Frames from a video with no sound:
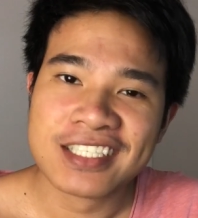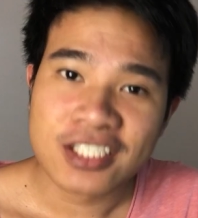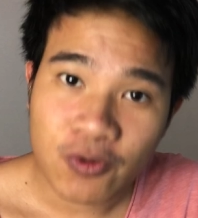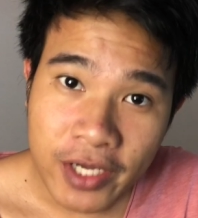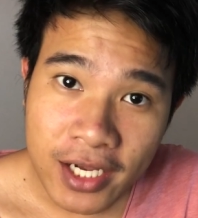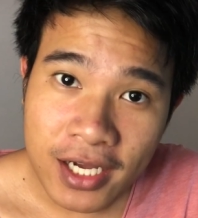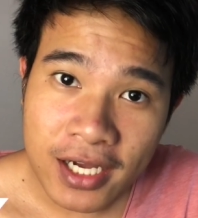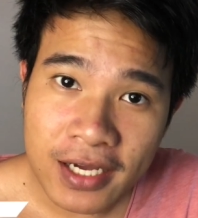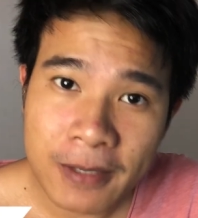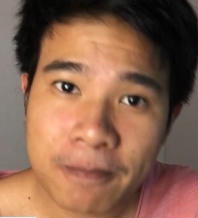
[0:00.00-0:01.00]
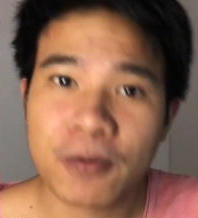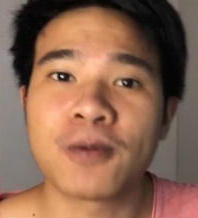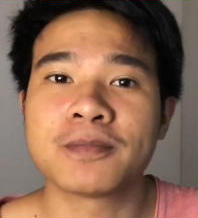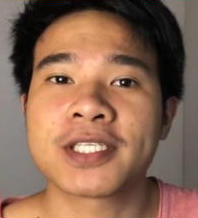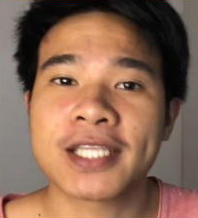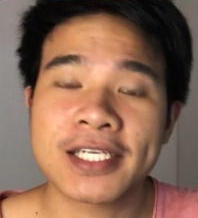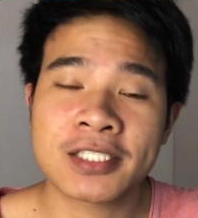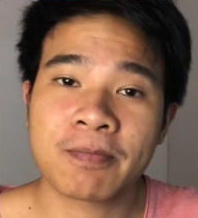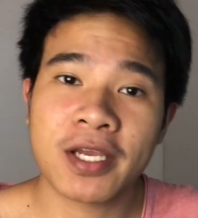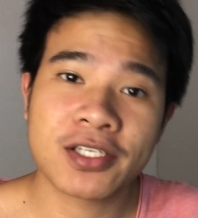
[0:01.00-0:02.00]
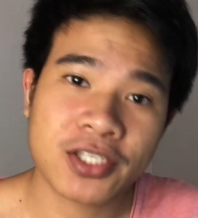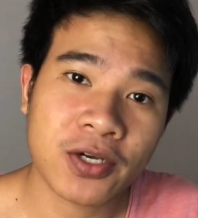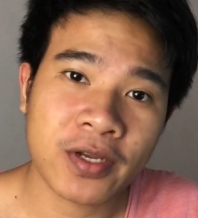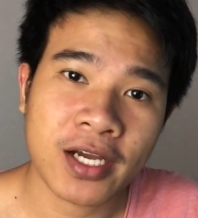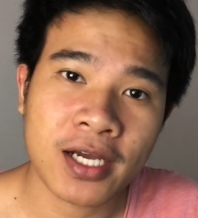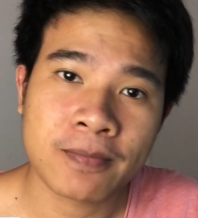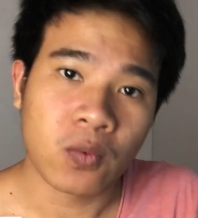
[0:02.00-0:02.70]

สวัสดีครับ ผมเต้เต้สเปเชียลนะครับ